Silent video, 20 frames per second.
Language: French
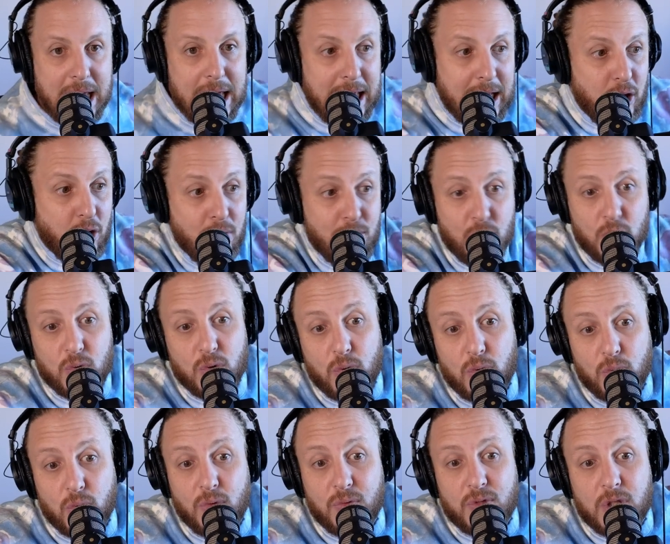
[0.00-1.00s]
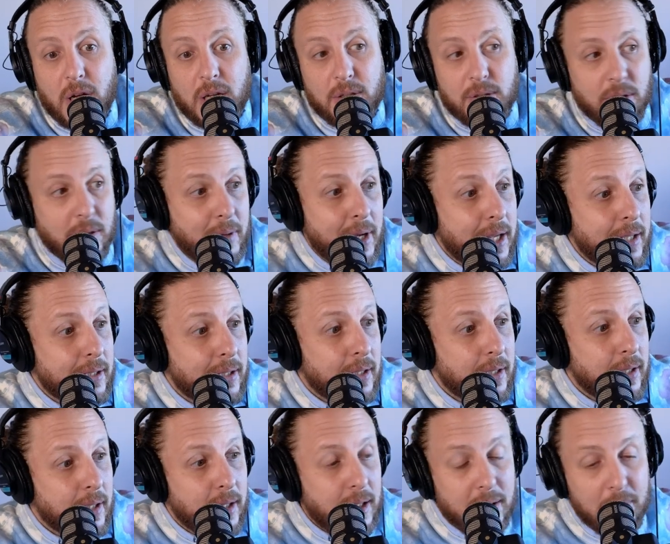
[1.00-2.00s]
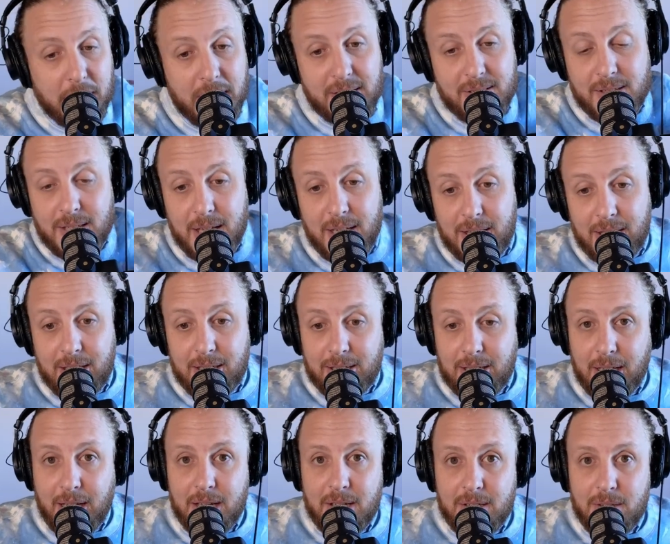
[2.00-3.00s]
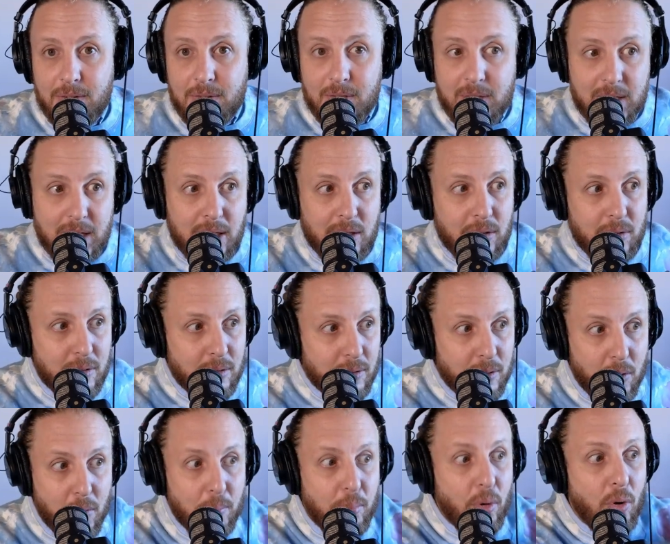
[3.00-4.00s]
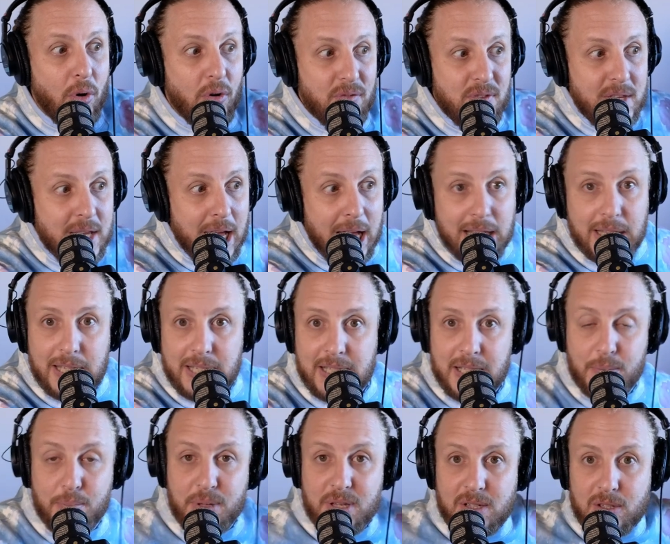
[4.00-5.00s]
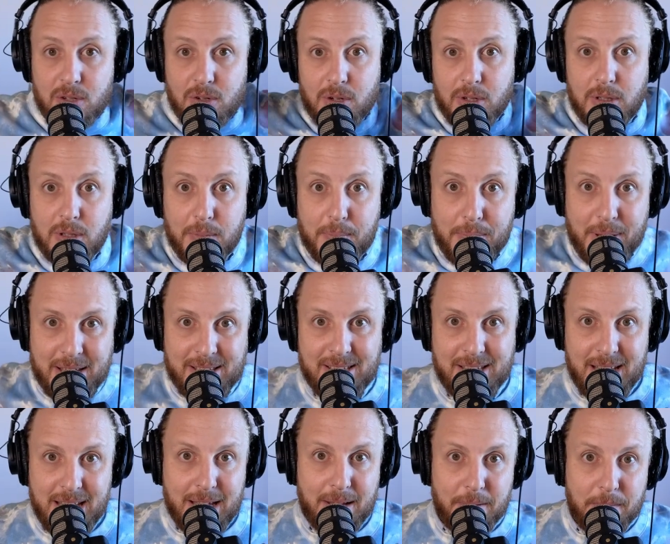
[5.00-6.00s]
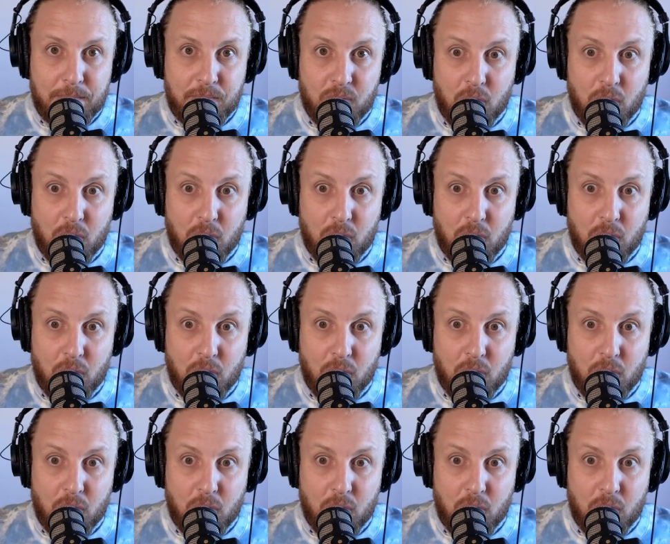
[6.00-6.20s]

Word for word: Et comme on se retrouve chaque semaine, bah, ce qui est intéressant, c'est que on peut revenir à des épisodes passés,